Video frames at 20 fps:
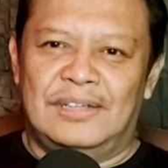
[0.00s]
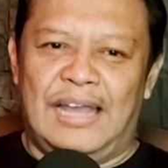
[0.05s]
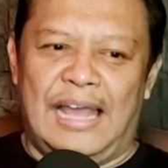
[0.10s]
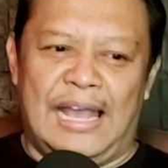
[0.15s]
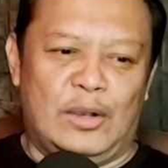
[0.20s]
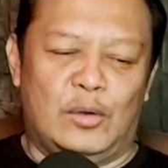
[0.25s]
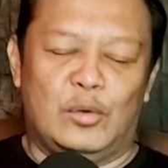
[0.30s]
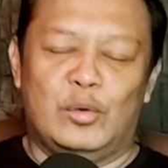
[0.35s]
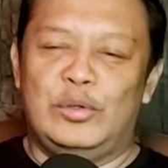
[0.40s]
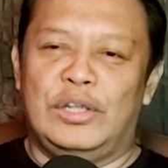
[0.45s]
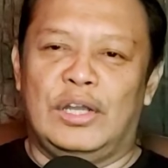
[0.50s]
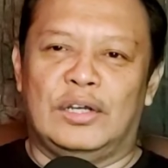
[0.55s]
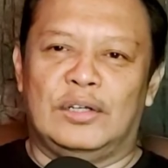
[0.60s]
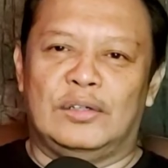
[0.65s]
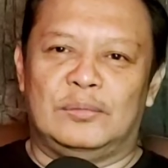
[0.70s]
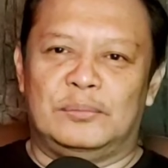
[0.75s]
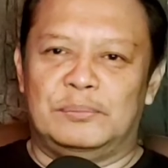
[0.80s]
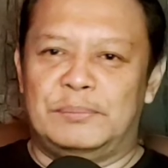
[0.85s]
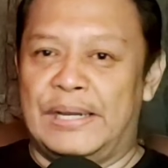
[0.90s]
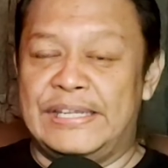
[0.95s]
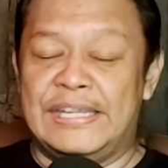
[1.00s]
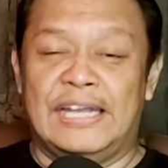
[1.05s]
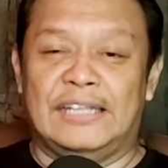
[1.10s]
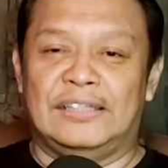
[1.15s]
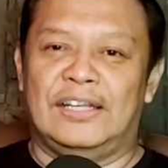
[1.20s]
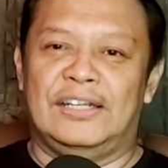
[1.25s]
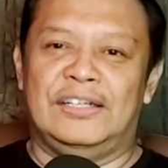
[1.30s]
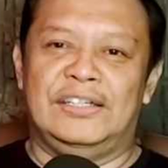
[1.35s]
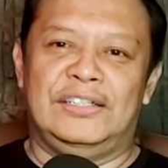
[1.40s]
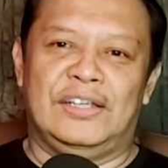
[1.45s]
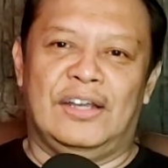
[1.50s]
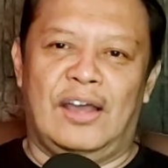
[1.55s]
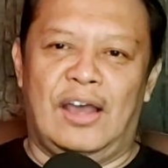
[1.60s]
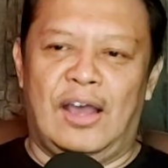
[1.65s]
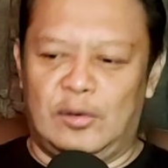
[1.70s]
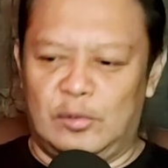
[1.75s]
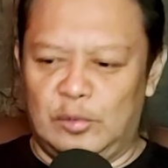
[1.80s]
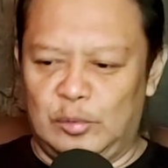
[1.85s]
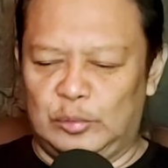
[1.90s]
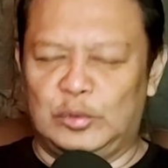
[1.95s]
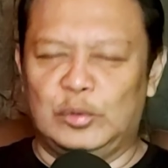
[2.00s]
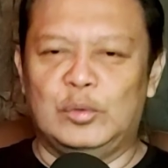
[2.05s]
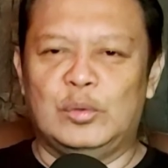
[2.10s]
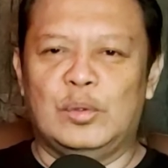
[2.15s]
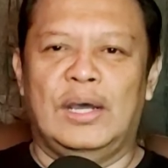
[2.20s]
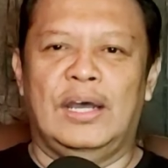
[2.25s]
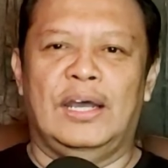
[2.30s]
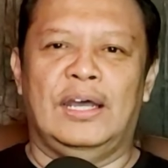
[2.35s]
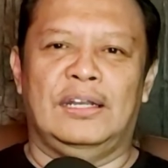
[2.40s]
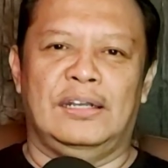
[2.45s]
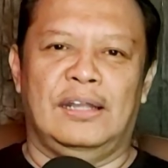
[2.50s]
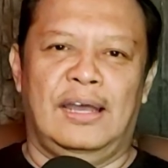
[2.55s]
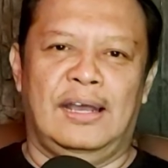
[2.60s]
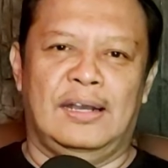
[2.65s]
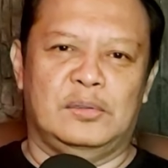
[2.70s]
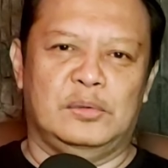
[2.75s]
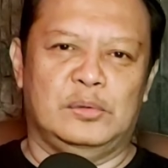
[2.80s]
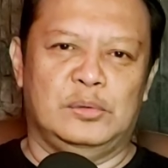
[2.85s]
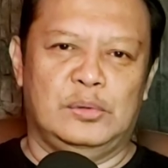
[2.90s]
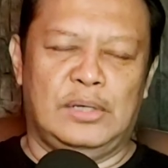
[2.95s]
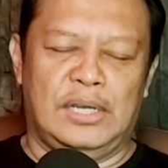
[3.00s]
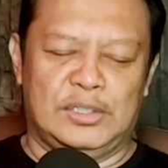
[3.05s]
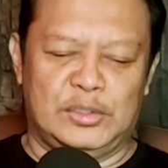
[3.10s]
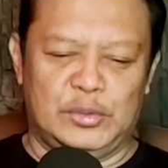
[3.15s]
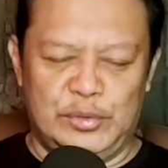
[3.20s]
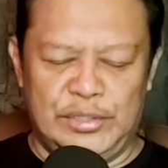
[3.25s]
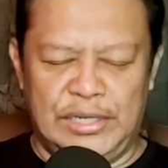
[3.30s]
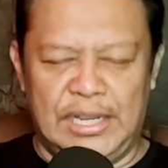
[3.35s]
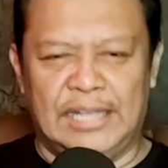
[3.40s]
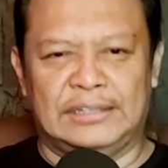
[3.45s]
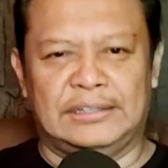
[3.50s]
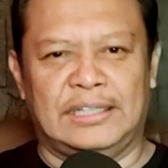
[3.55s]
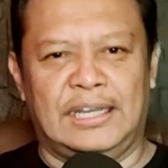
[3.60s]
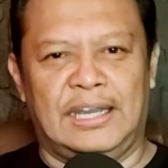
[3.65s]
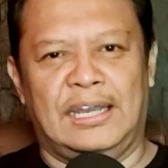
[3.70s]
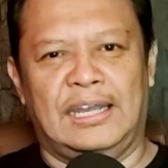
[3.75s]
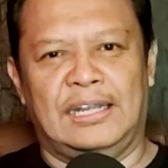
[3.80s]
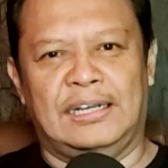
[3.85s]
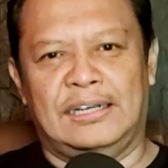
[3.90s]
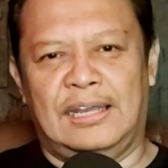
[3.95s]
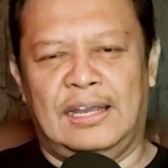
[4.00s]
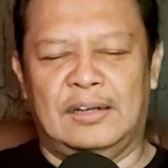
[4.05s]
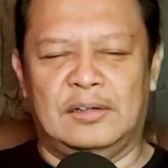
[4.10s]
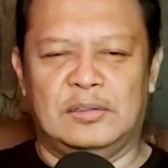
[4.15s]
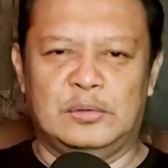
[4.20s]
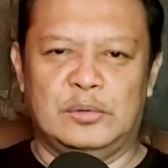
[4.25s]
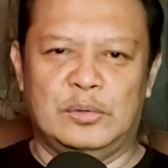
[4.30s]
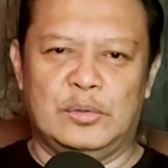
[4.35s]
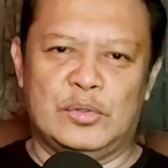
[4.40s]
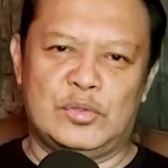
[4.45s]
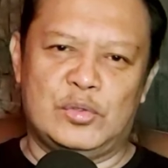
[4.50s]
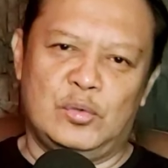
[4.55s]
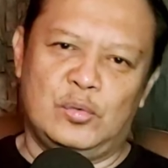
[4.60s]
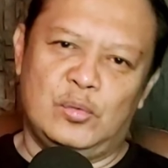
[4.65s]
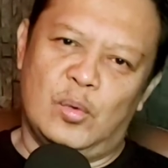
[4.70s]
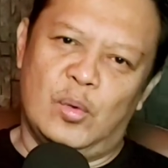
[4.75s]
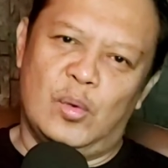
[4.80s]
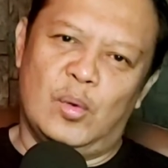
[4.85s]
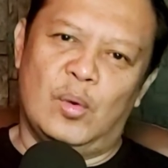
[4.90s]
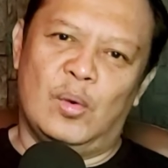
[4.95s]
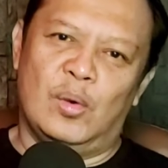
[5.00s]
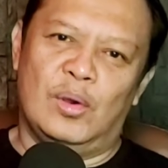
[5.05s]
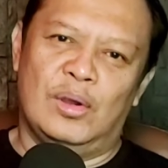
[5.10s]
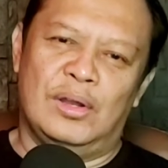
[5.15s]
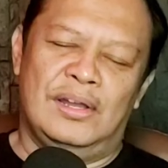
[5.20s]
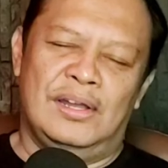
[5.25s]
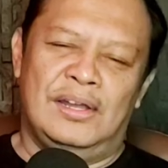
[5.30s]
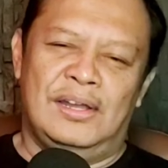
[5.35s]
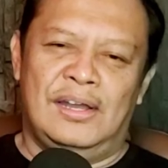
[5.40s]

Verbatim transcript: Aku yang banyak tadi ya, aku Tuhan, aku kasunyatan, aku suwung,